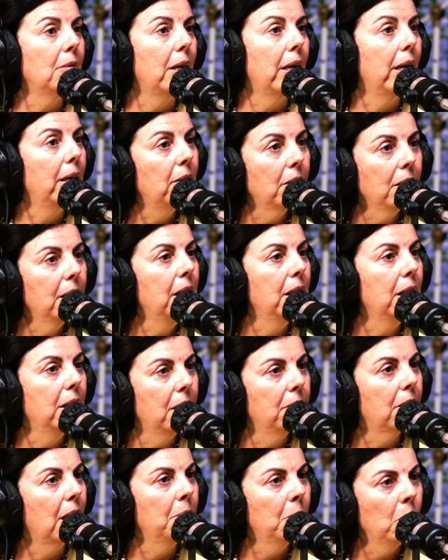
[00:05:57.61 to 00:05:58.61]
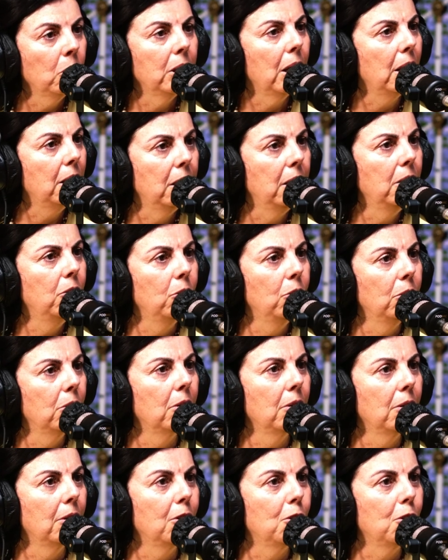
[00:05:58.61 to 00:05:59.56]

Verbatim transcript: alors qu'il était vraiment taciturne.